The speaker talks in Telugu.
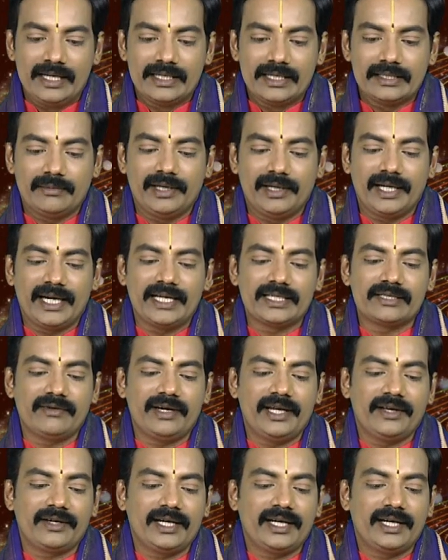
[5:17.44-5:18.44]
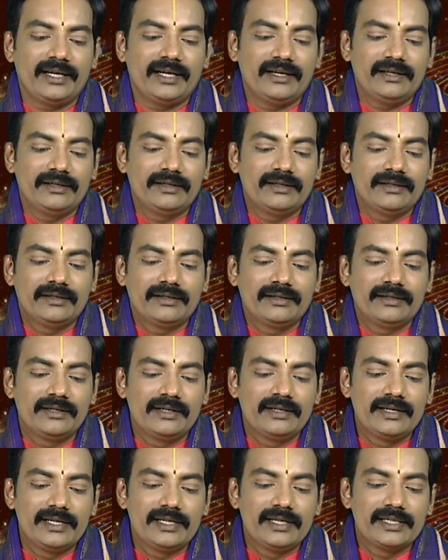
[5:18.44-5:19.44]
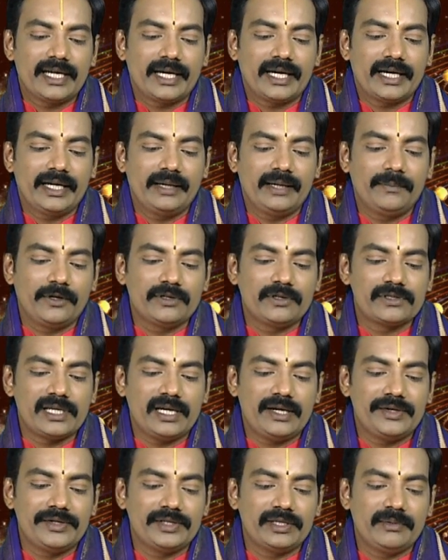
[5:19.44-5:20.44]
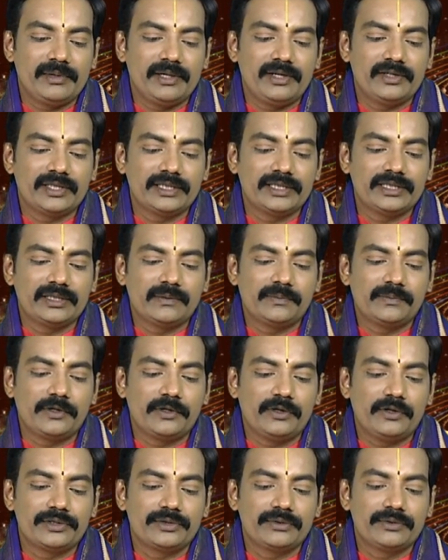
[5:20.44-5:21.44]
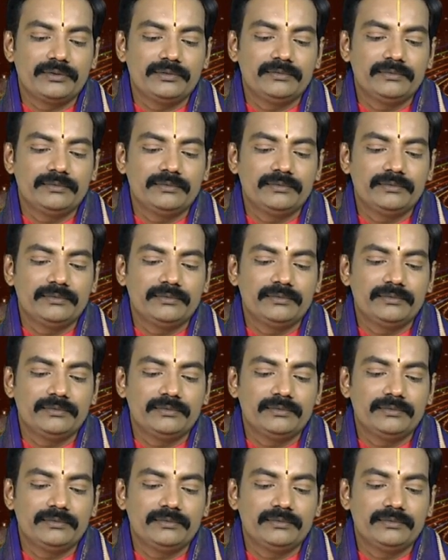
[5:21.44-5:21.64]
సింహరాశి వారి యొక్క చక్కటి ప్రోత్సాహవంతమైన రోజుగా చెప్పుకోవచ్చు